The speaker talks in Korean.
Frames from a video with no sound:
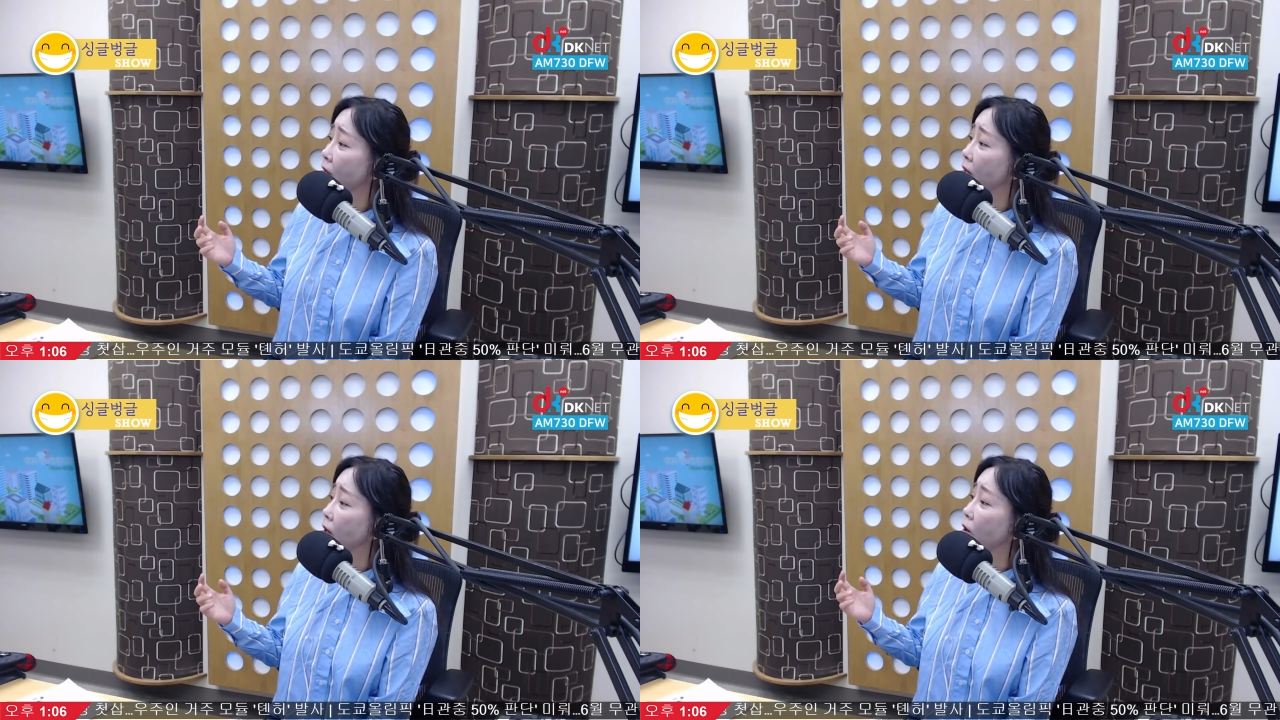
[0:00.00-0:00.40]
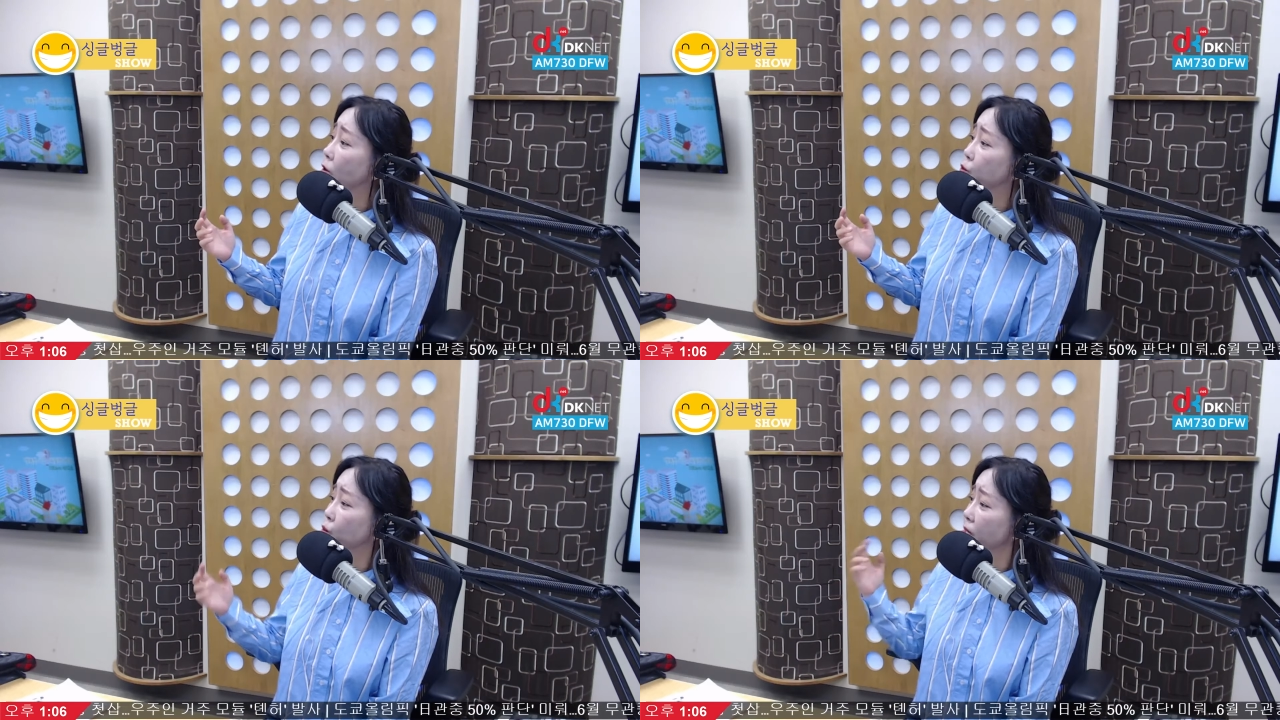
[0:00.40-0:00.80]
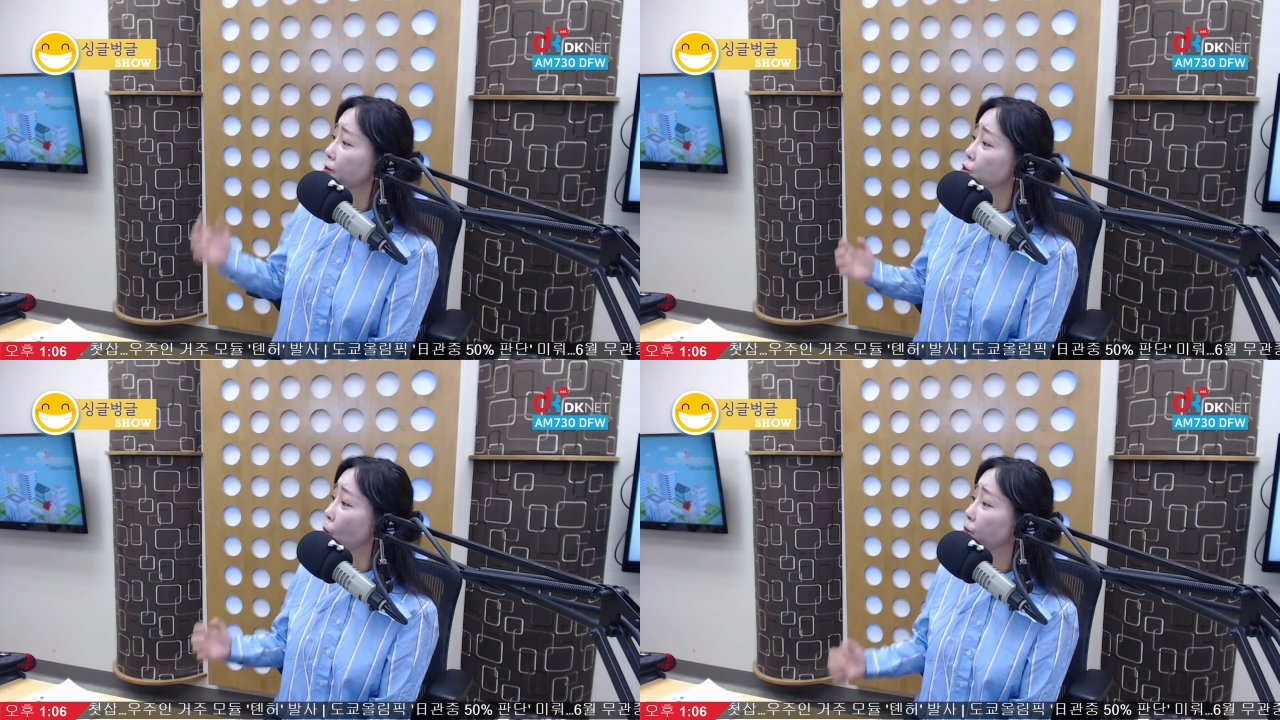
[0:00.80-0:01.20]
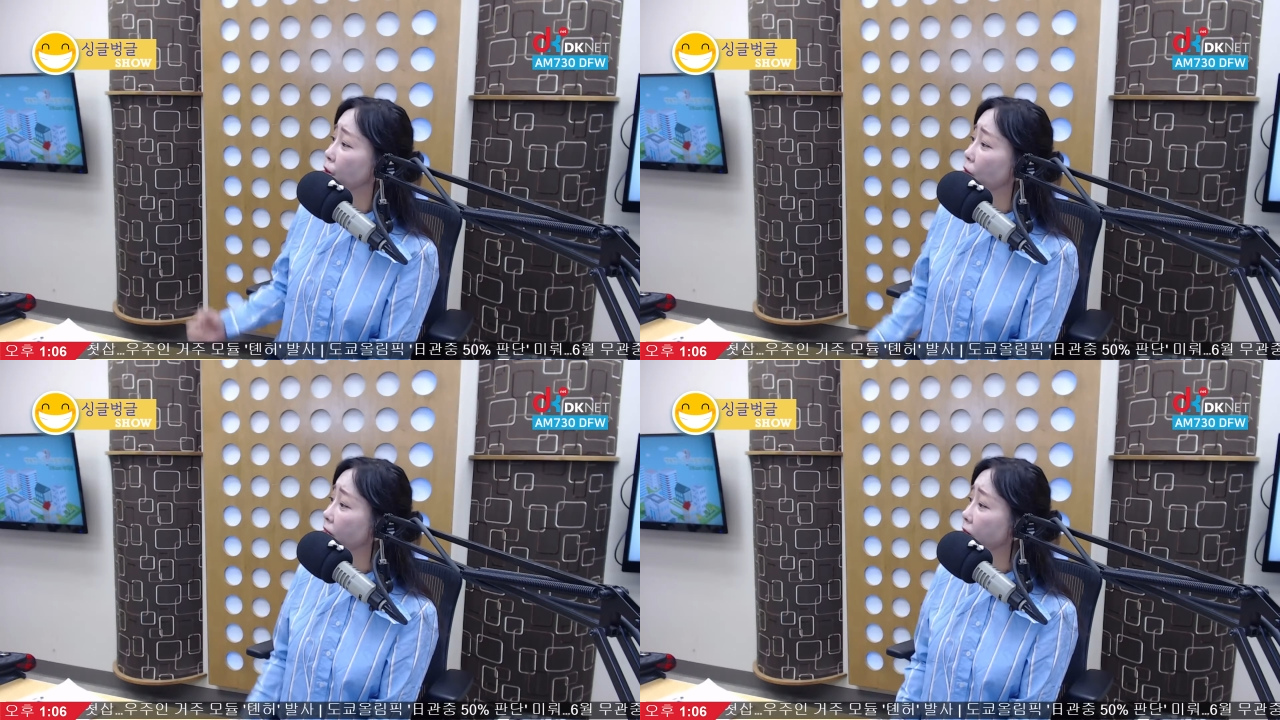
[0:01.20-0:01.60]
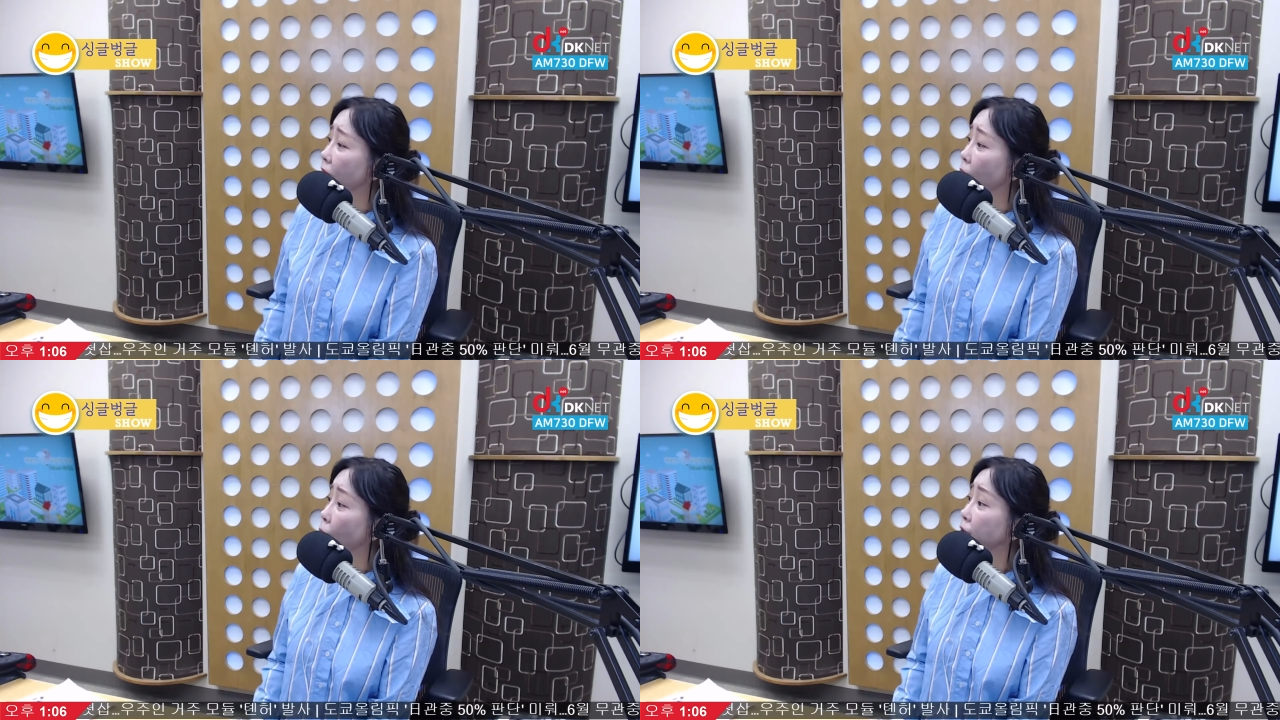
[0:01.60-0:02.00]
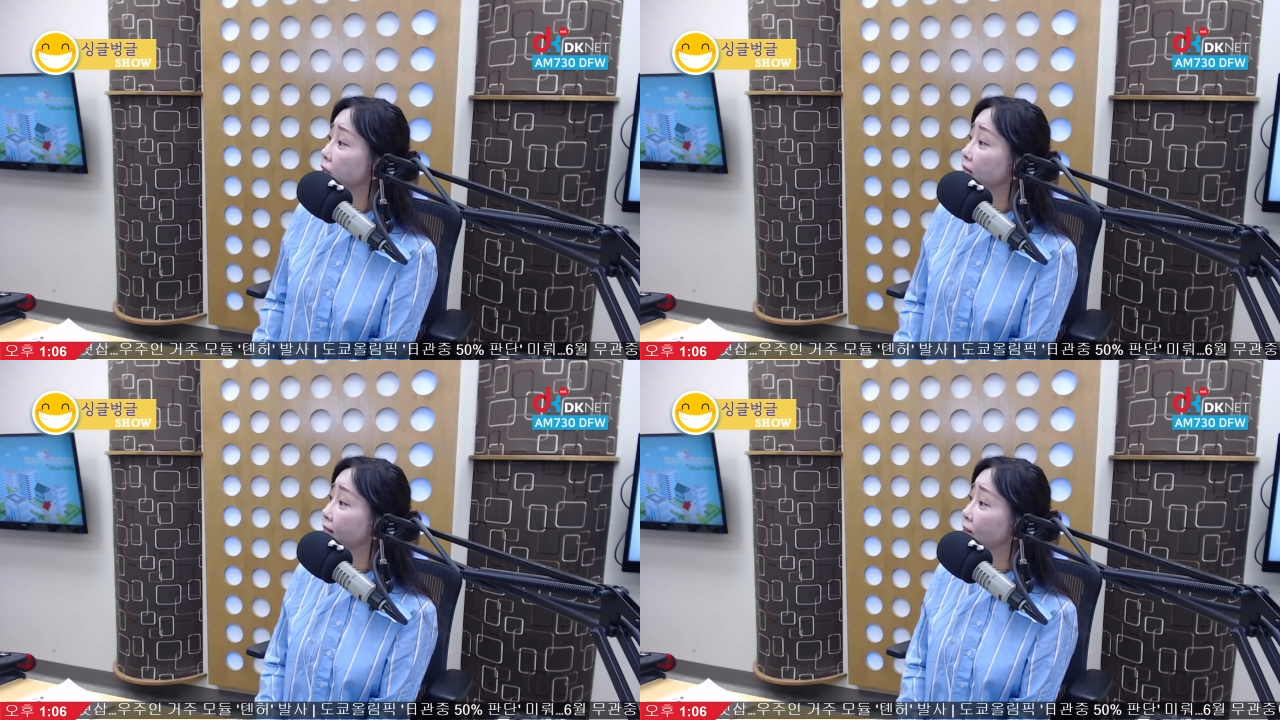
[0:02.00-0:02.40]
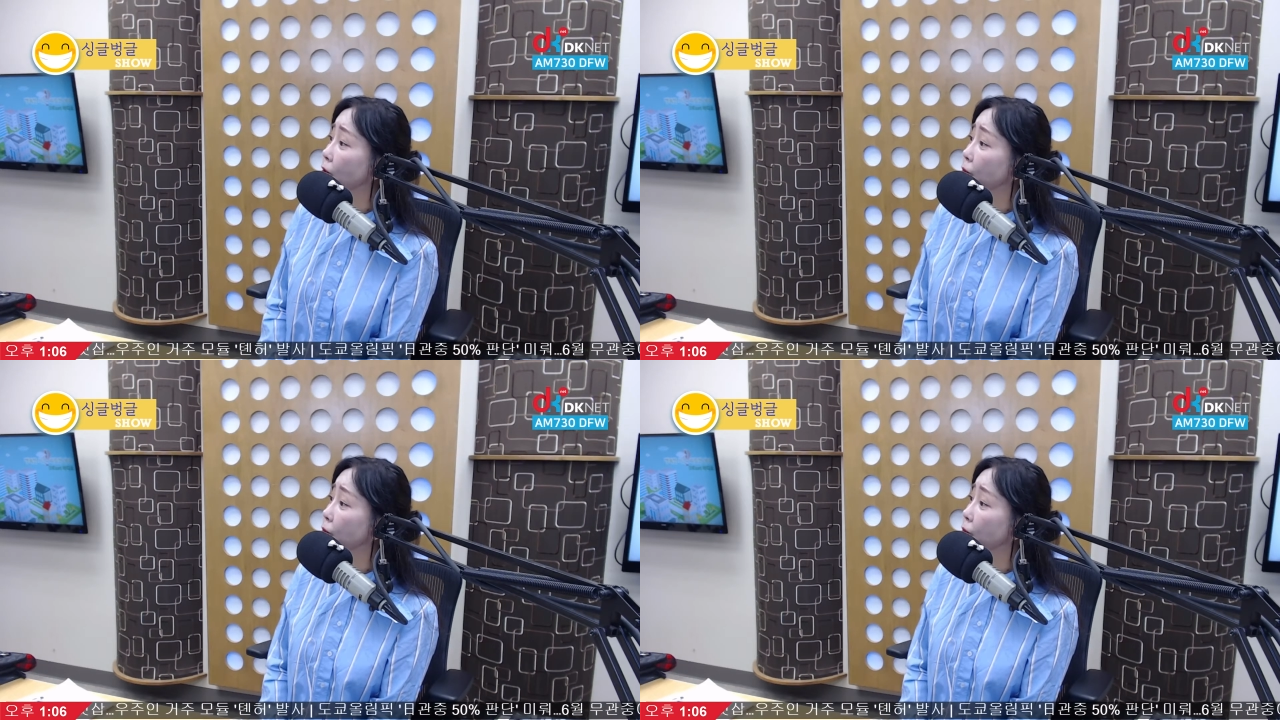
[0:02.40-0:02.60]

어, 종잡을 수 없는 것 같아요. 오늘 같은